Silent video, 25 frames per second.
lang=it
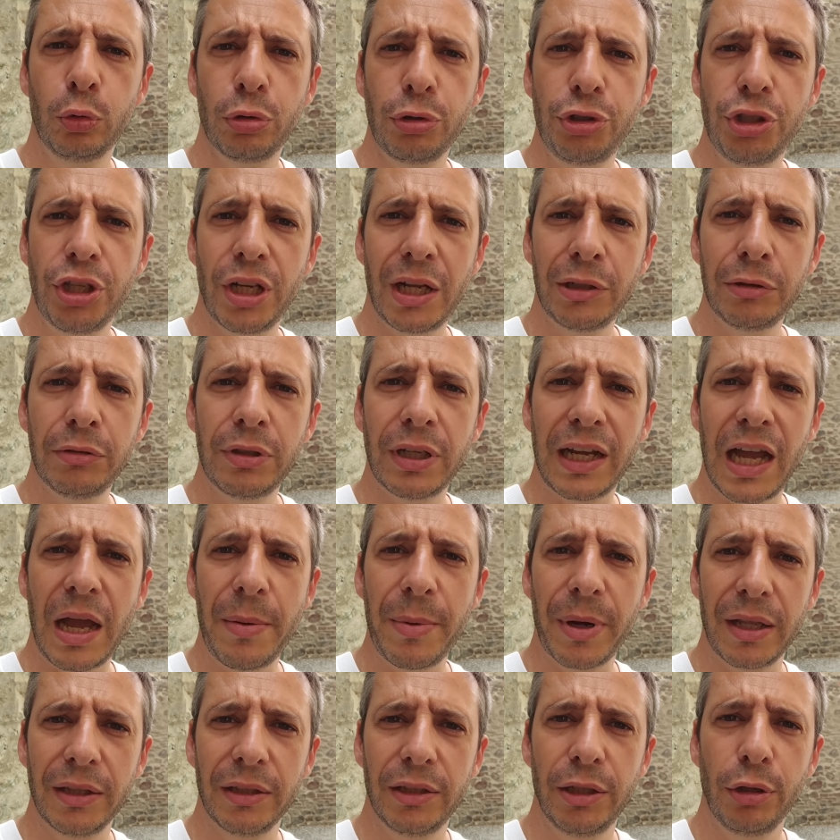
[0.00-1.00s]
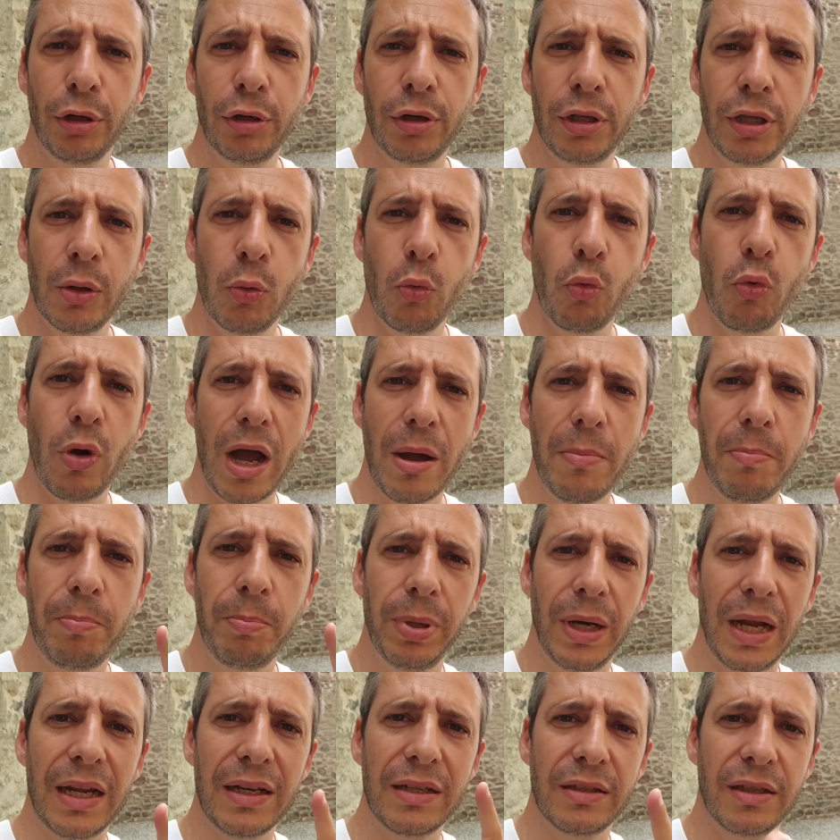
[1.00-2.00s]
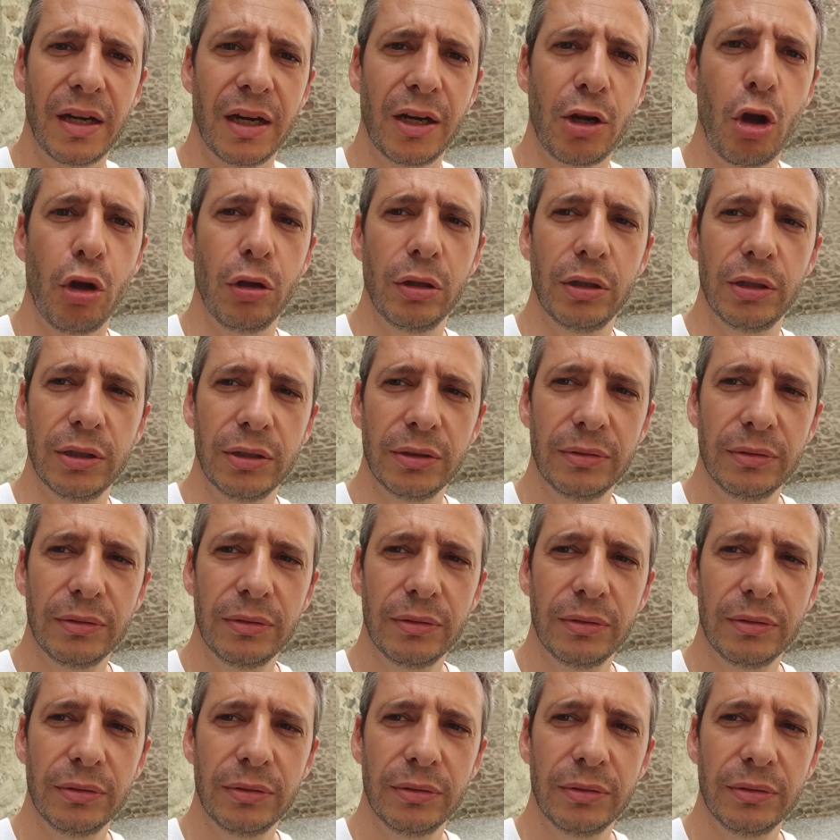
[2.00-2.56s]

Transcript: tutto girato da camera anteriore di OnePlus 3 Gold.